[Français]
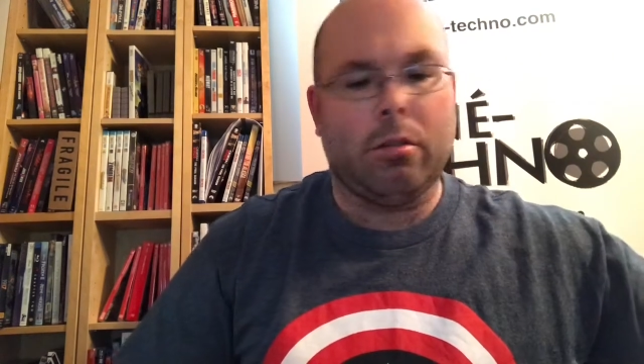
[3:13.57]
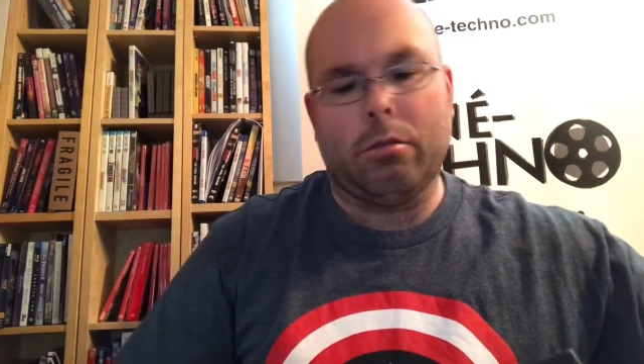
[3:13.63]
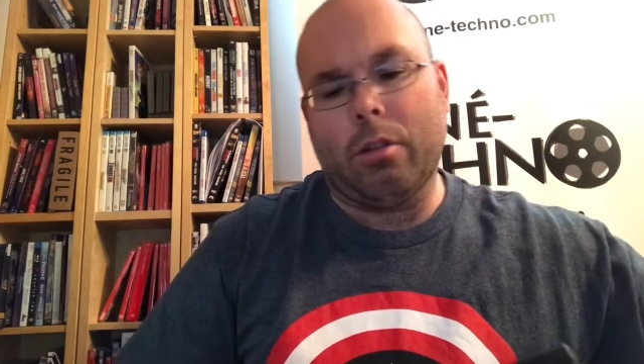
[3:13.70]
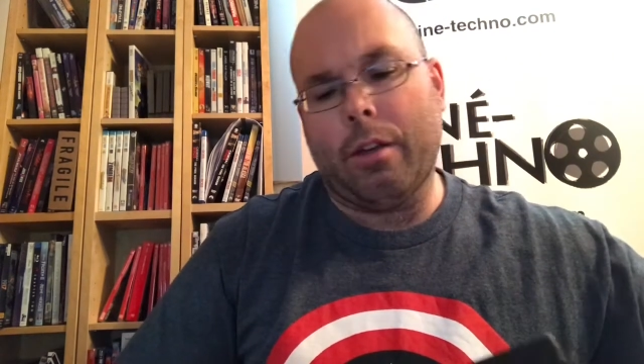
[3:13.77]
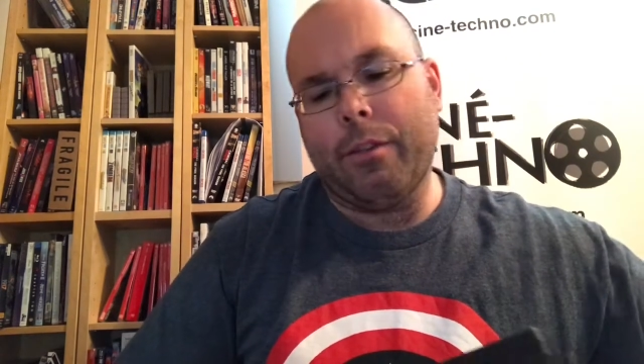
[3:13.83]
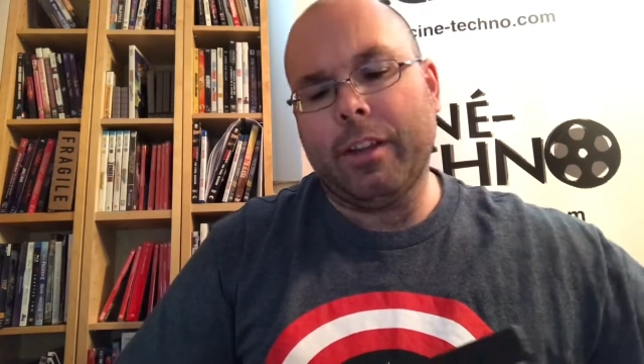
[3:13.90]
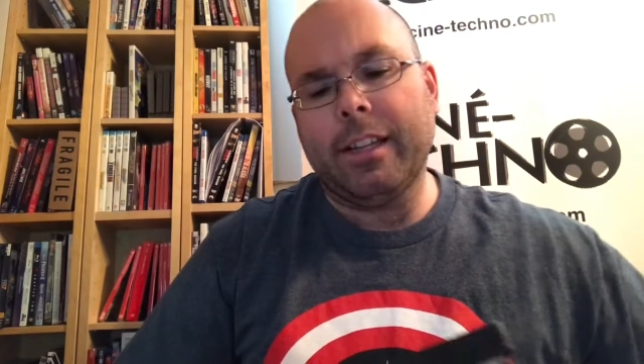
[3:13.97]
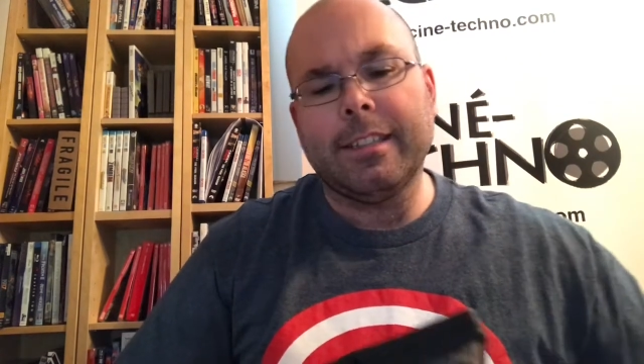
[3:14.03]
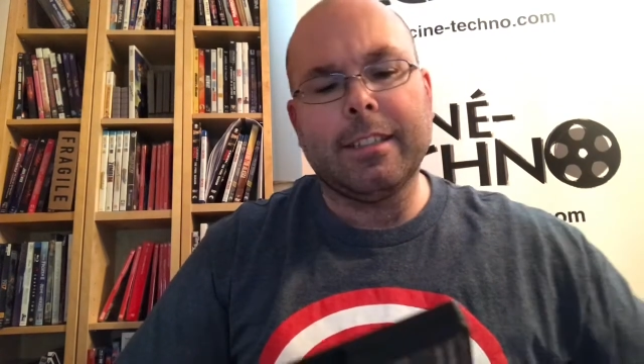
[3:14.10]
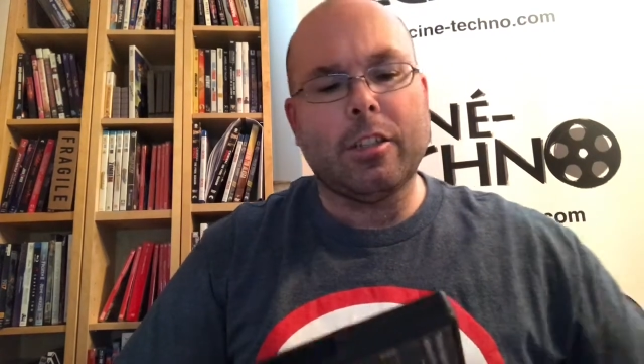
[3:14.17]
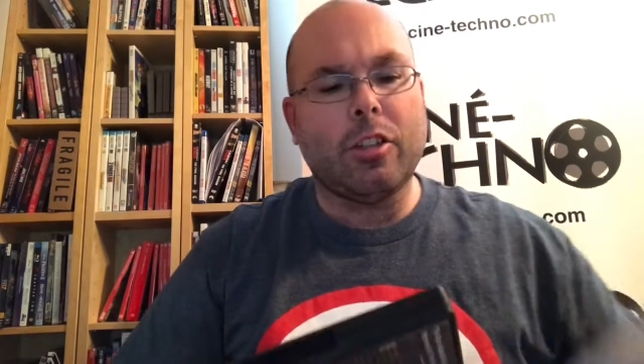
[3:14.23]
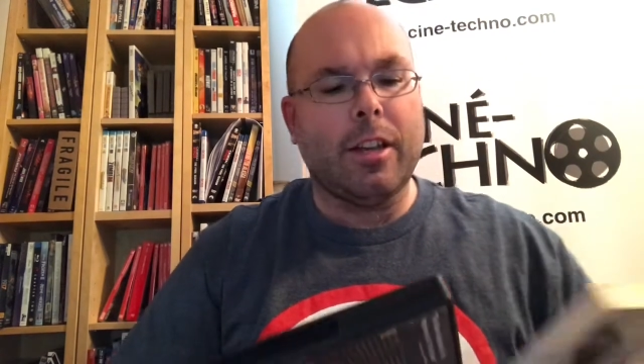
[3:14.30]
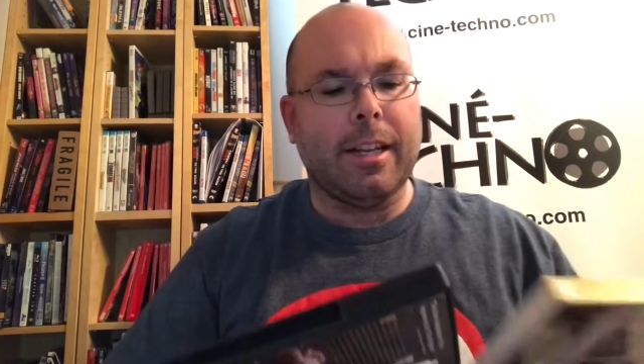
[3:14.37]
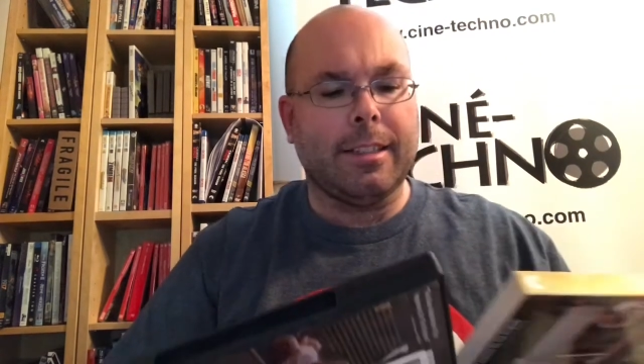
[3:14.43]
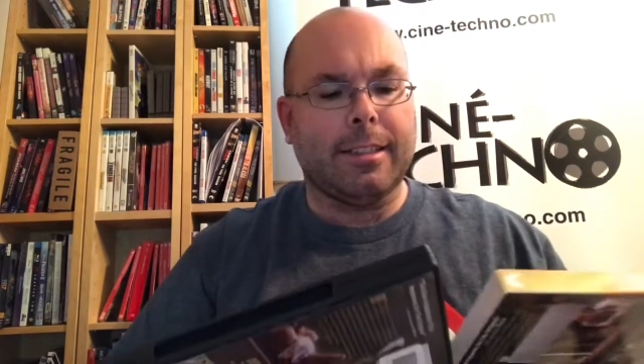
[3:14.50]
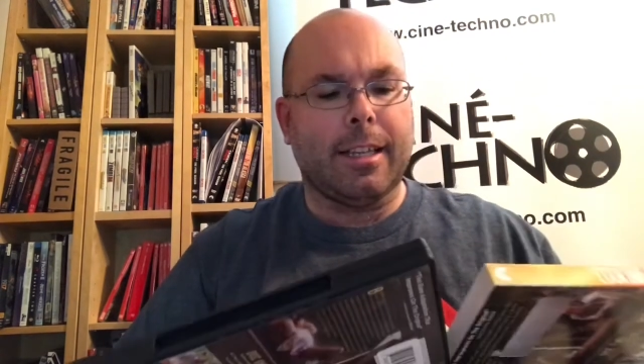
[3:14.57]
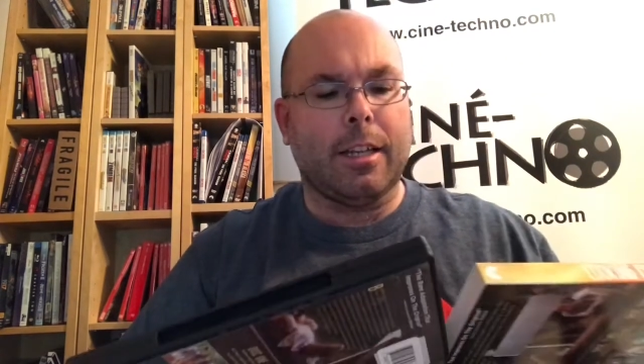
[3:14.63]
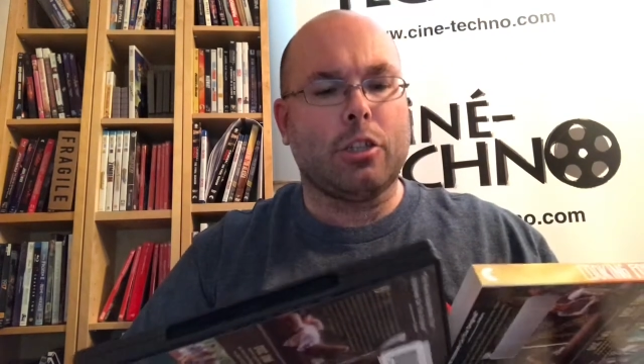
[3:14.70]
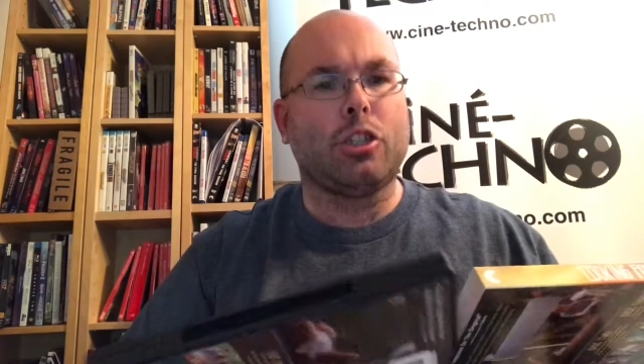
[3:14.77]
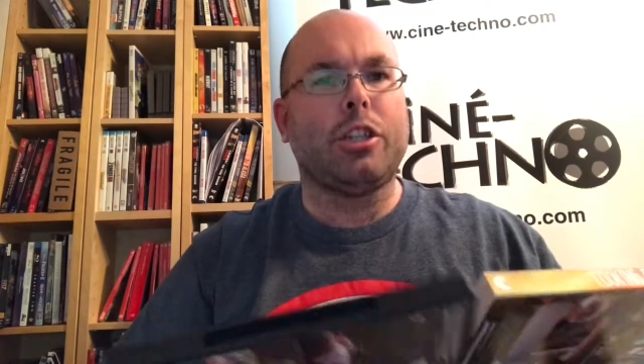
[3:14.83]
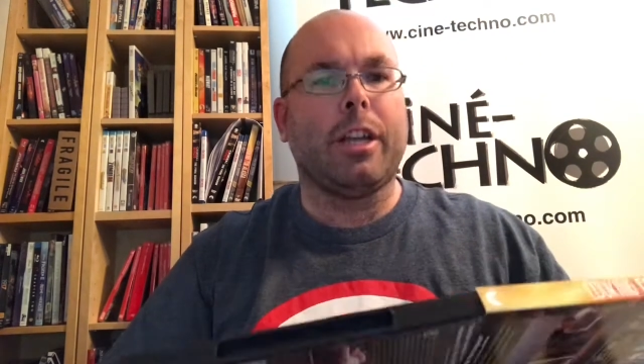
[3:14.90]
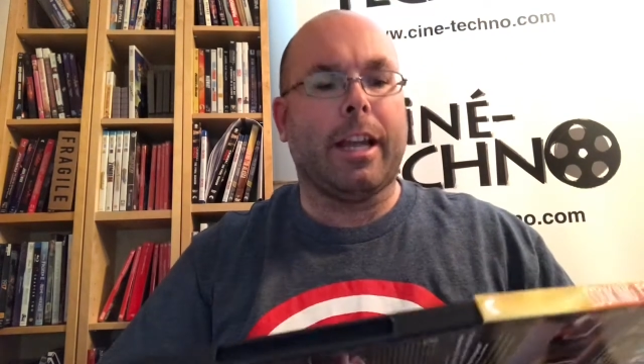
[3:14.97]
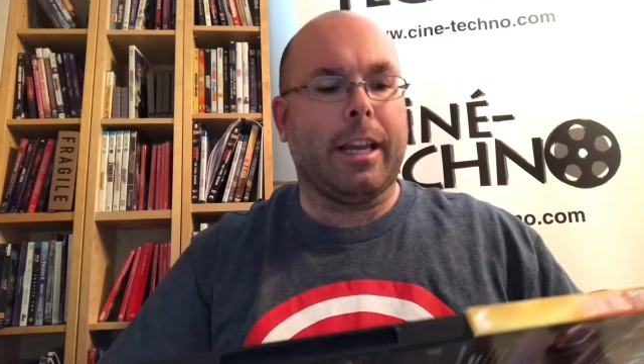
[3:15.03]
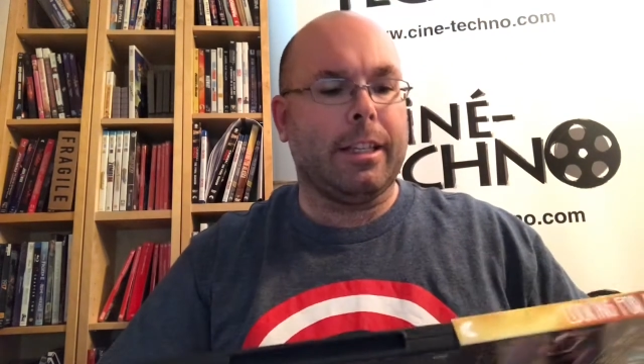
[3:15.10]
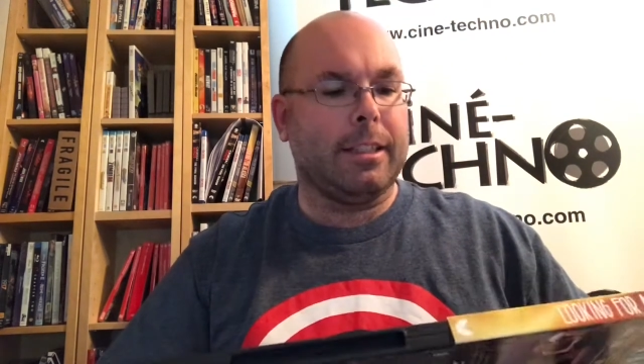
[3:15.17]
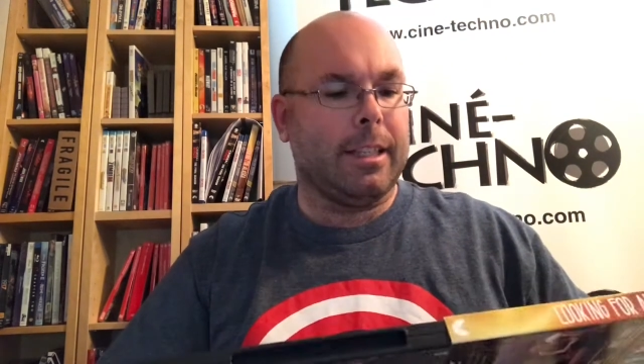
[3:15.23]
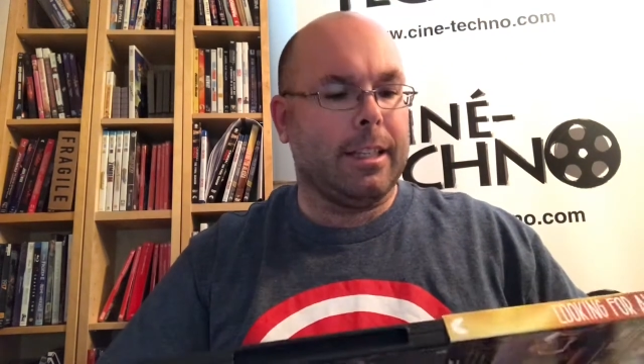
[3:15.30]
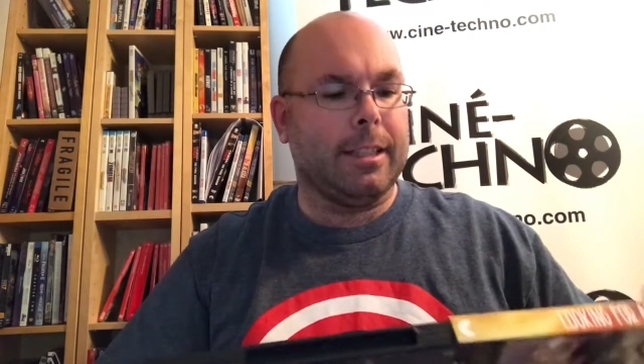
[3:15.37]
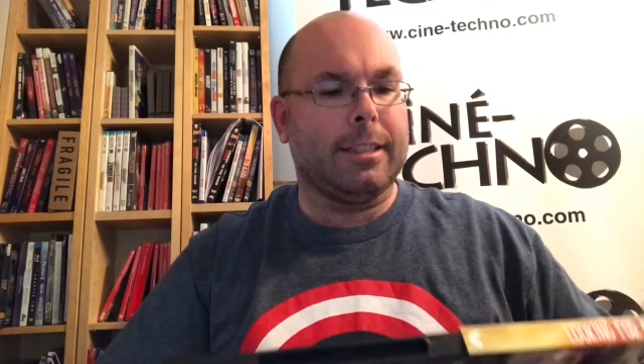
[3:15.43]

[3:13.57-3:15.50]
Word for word: avec des adolescents. Je dirais ça,